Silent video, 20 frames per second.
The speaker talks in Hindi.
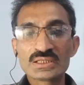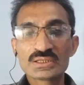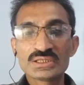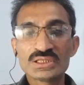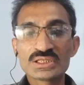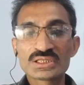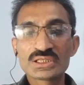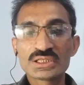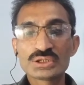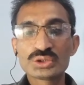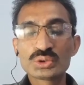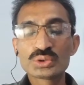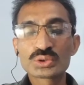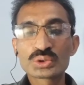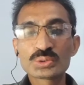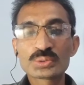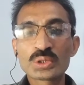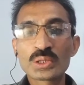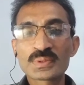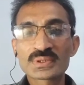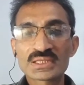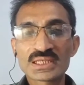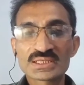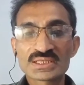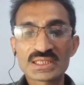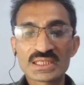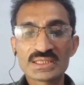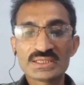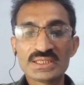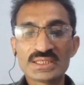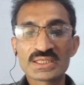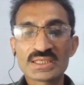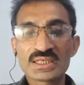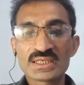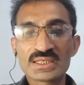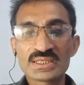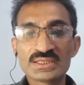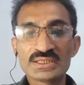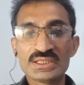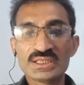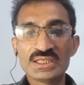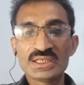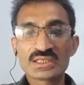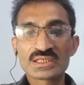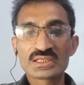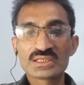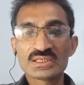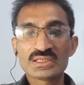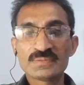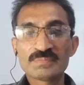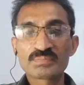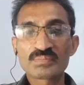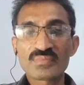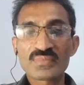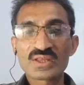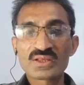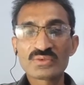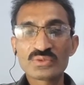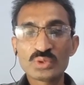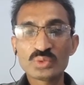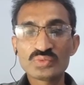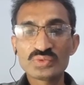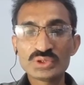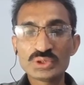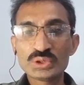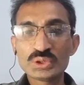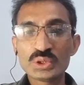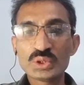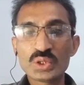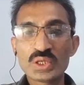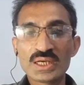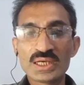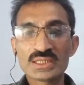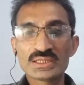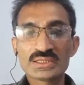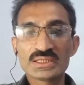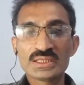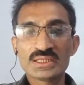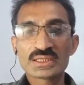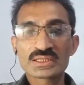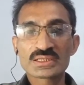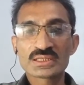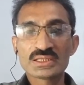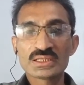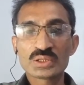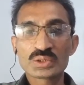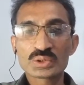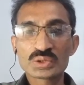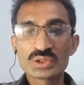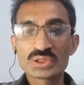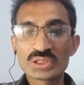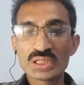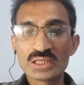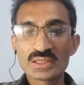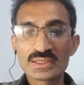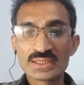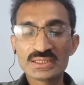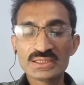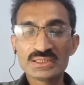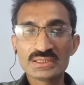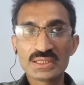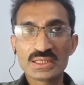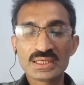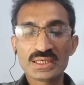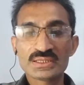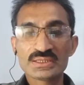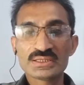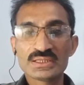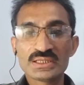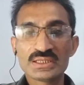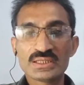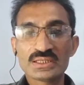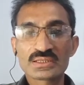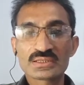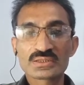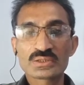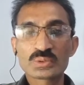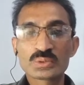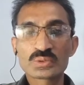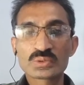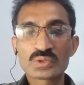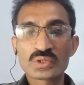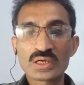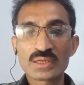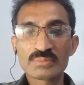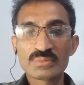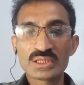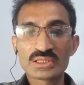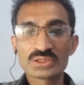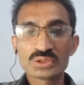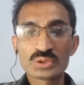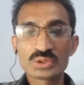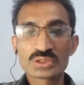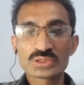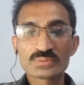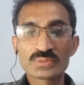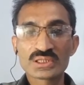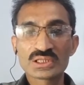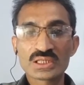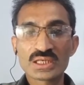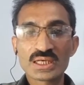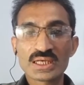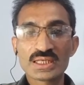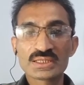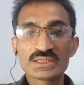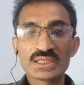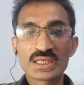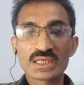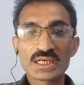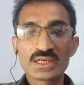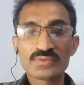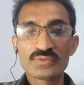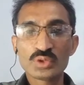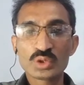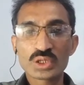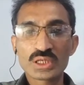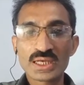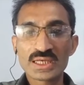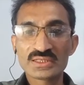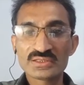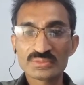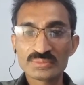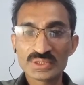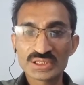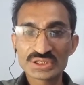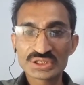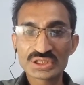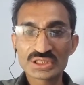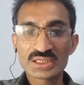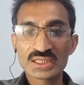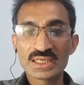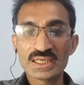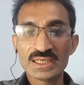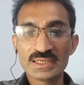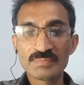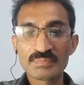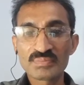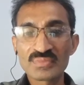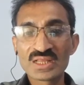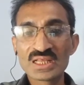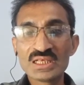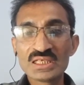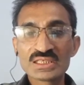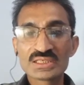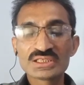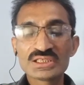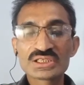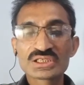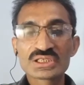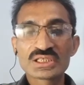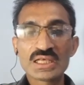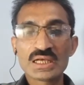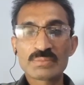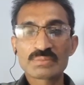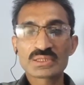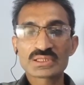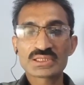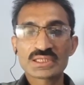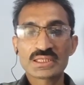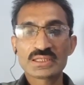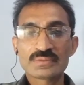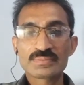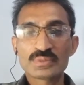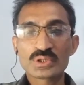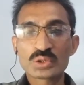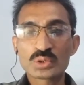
जिससे यूट्यूब को पता चल जाएगा कि ये एक वीडियो है ये एक ओरिजिनल नहीं है ये खून खराबा जो इसमें दिखाया जा रहा है वो एक एनिमेशन है जिससे आपके चैनल पे